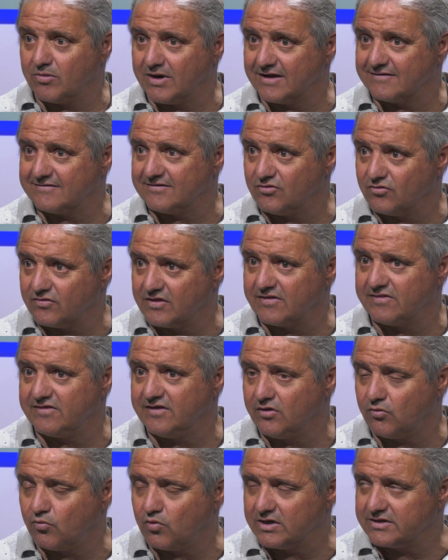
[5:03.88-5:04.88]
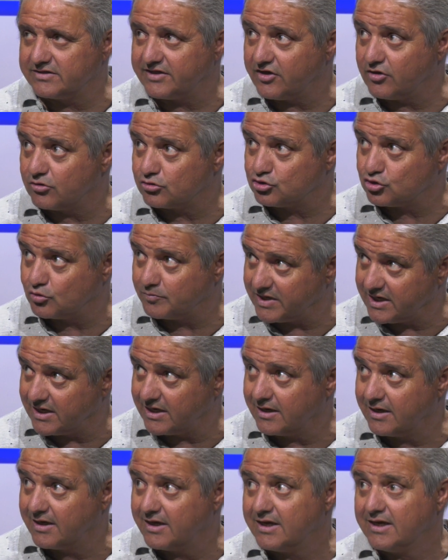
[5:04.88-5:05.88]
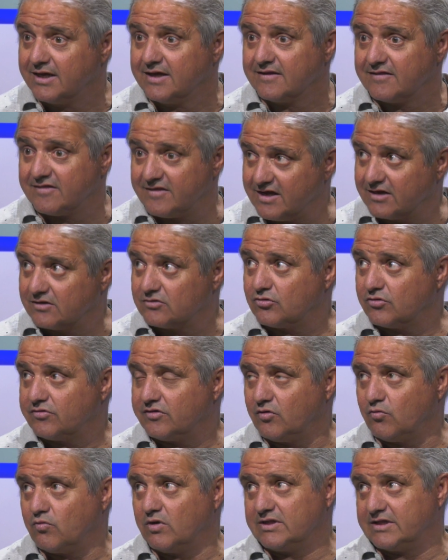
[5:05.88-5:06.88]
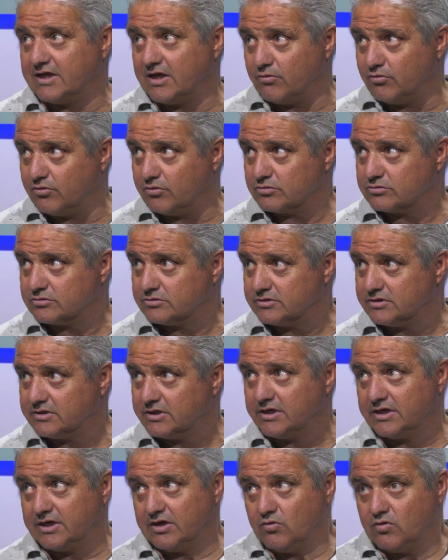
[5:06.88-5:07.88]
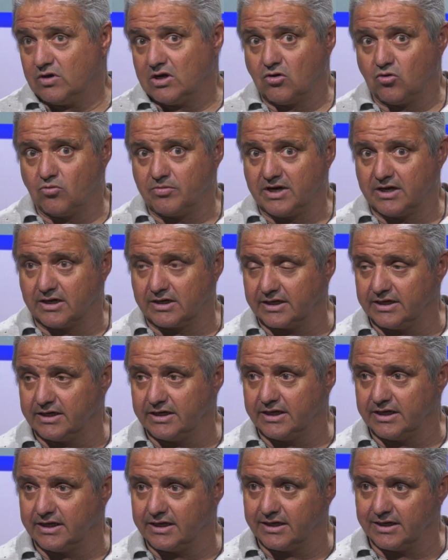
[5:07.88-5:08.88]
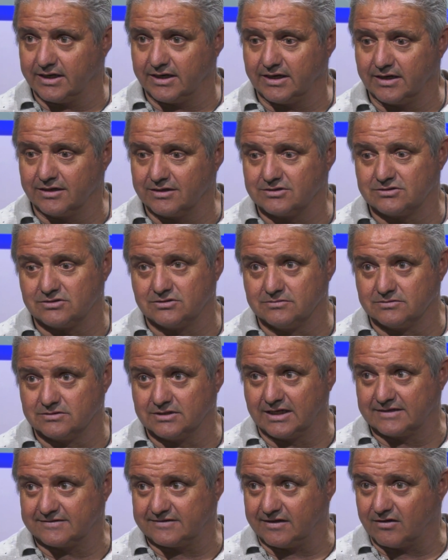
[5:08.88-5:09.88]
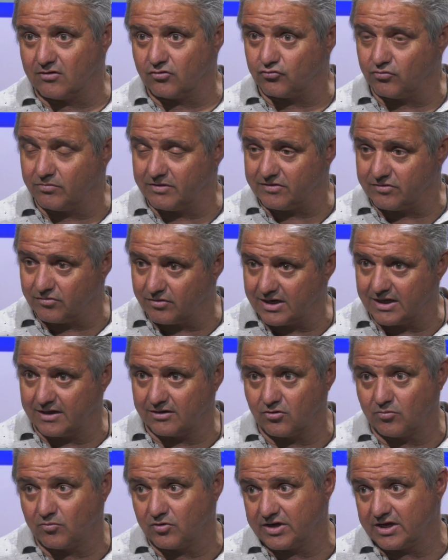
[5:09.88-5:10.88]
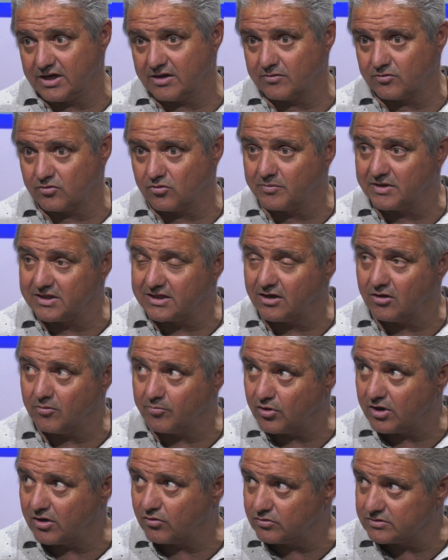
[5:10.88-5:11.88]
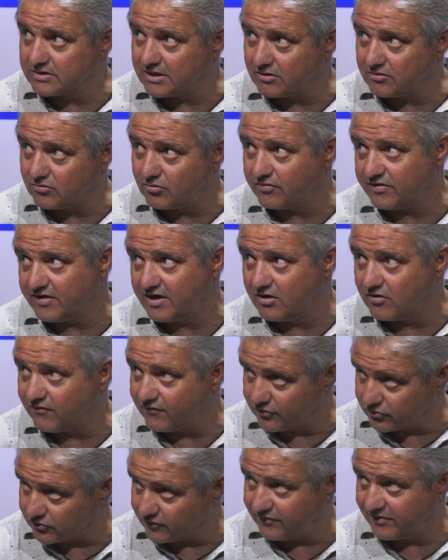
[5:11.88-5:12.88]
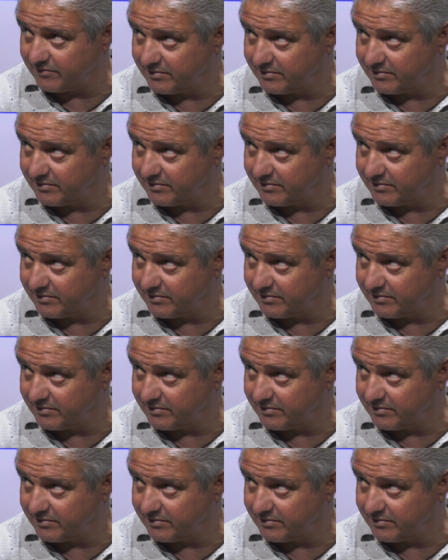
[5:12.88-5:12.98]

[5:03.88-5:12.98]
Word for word: obra ha sido de 58.150 euros. Es una obra que mm, ha estado subvencionada, como ya he comentado, por la Junta de Andalucía y los fondos